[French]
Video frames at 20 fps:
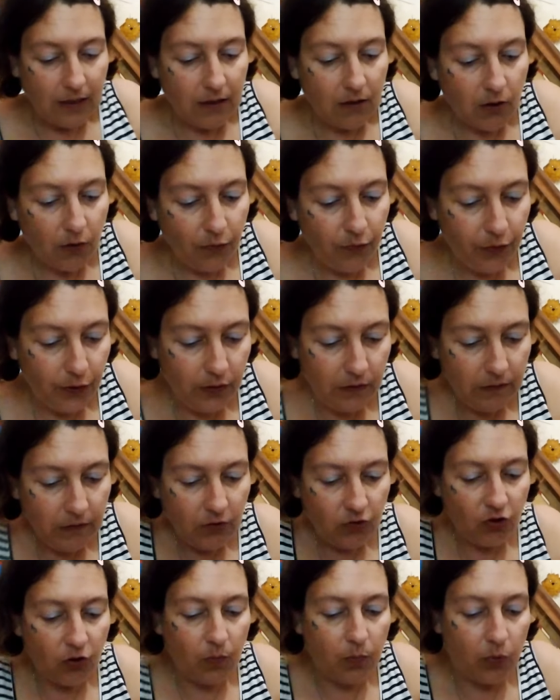Alors,
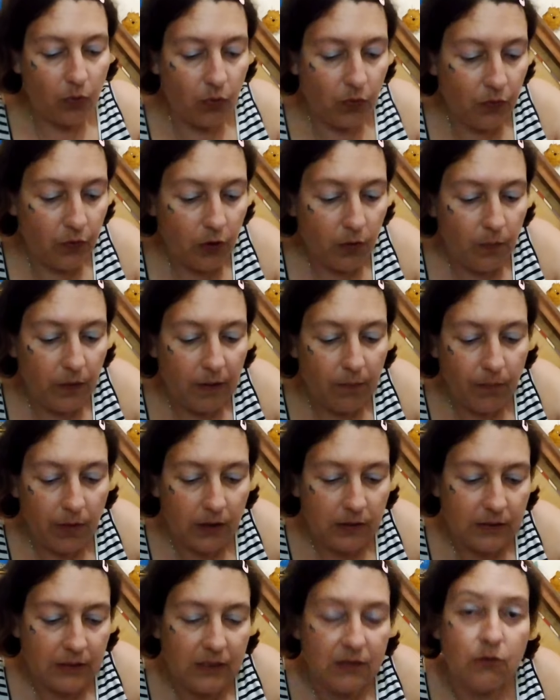feuilleté jambon.
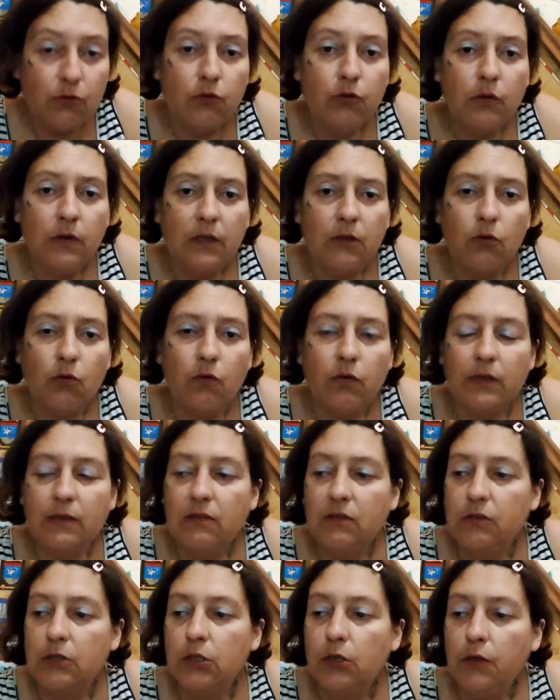Normalement, c'est
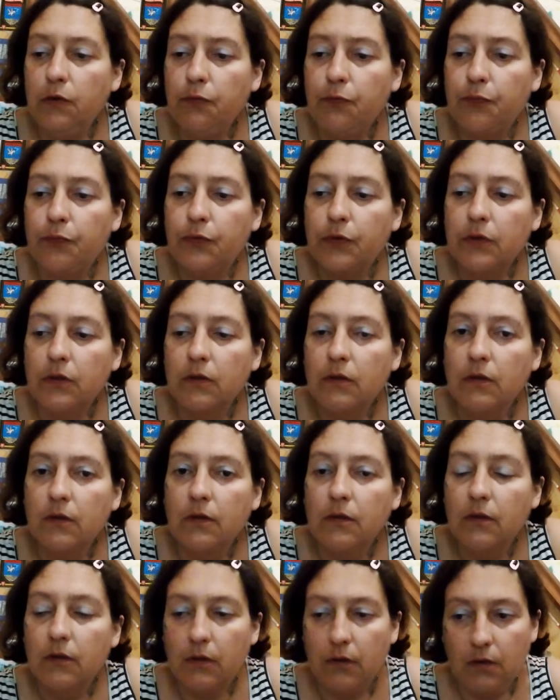2,99
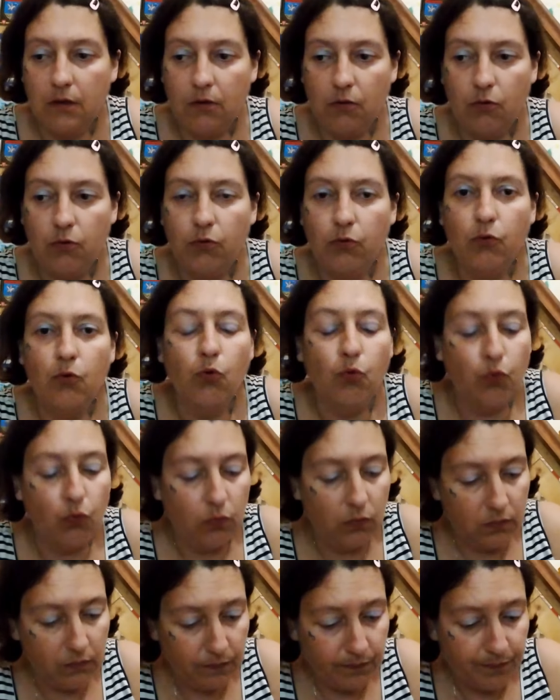le lot.
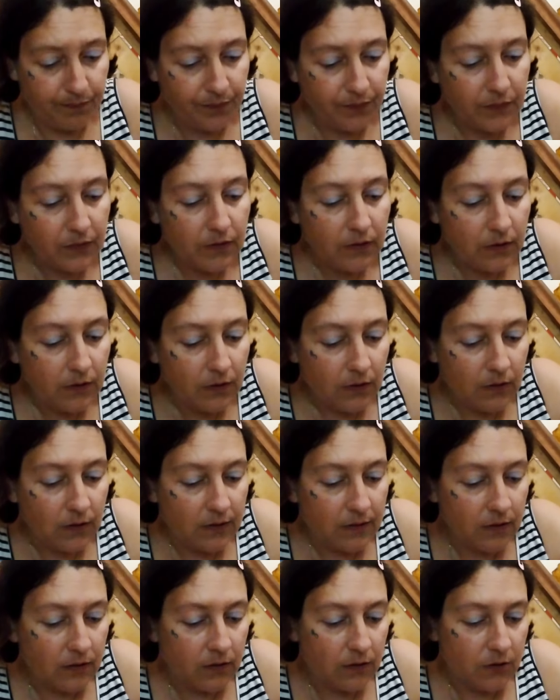
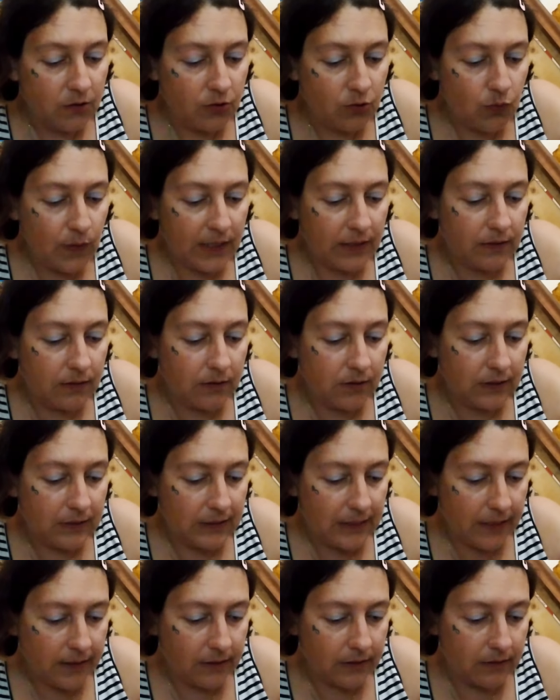Soit
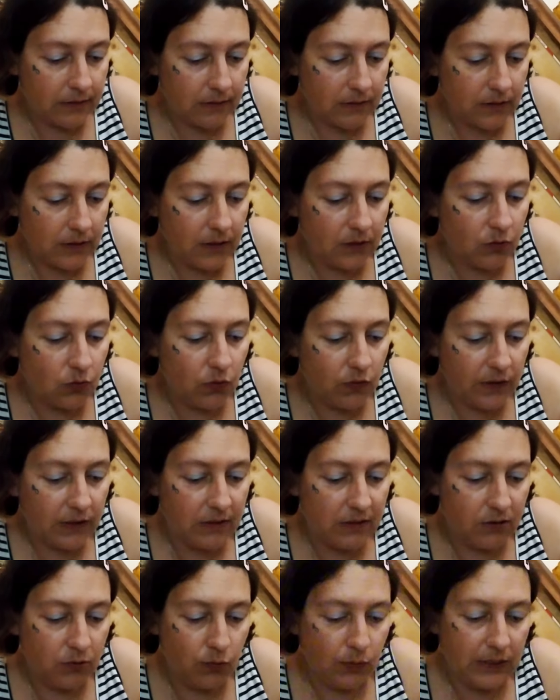
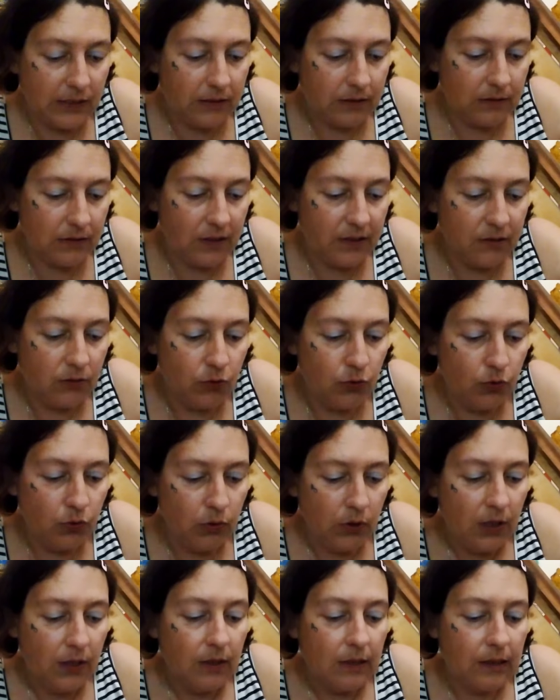5,98 les
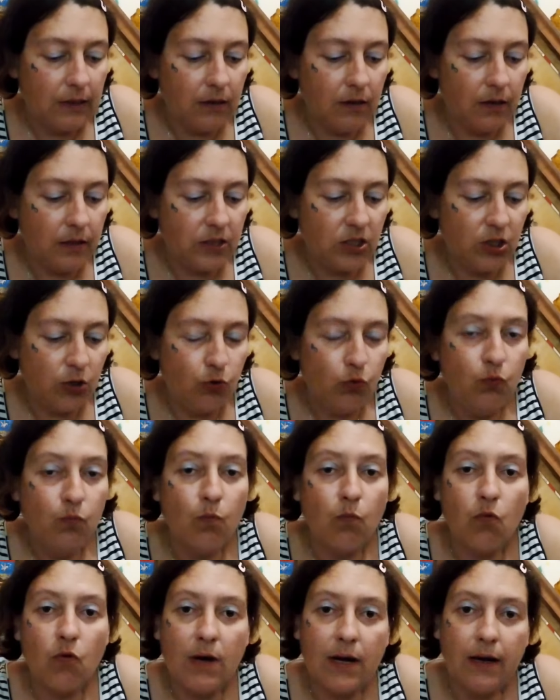deux. Et là, j'ai eu
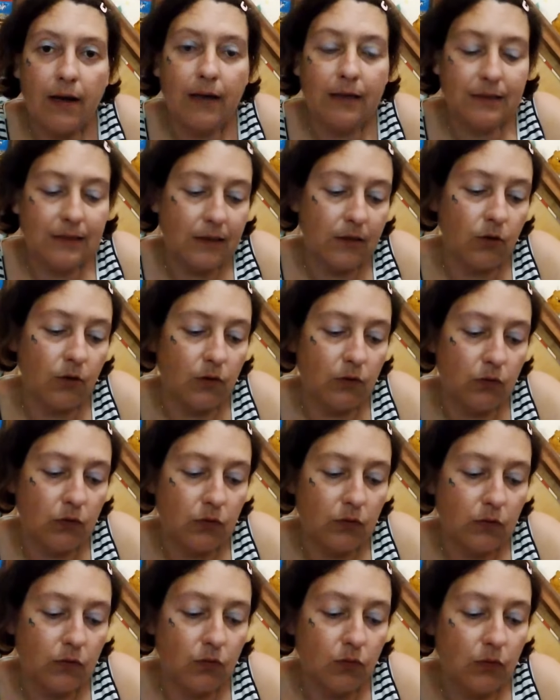moins
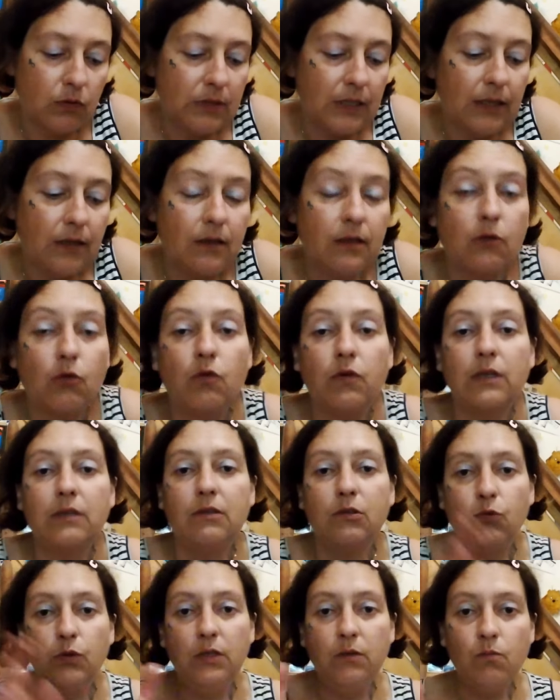1,50. Donc
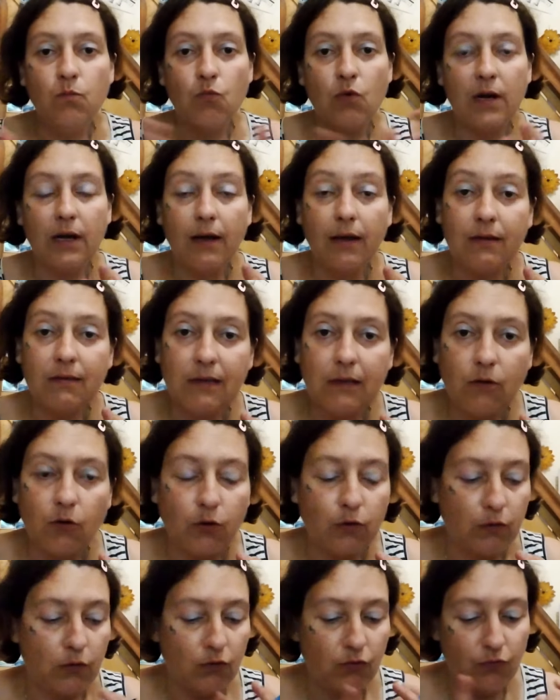5,98 moins
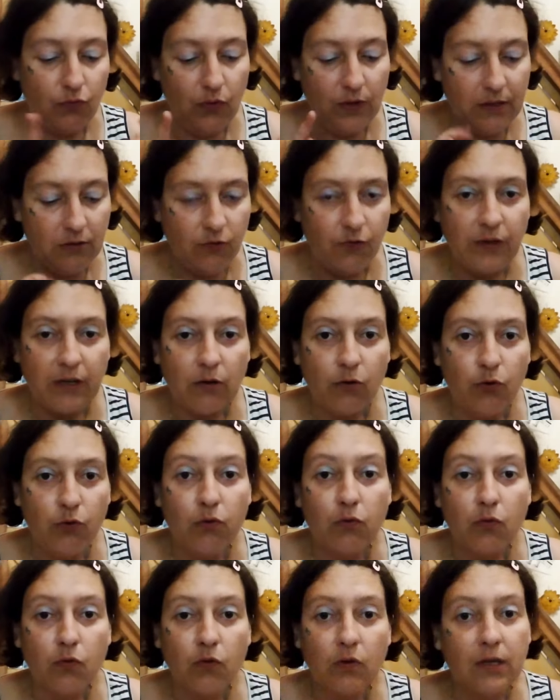1,50. Je vous laisse faire
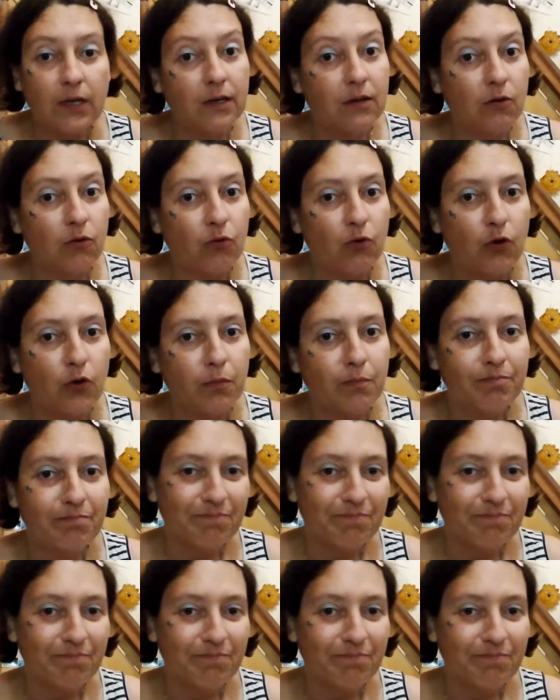le calcul.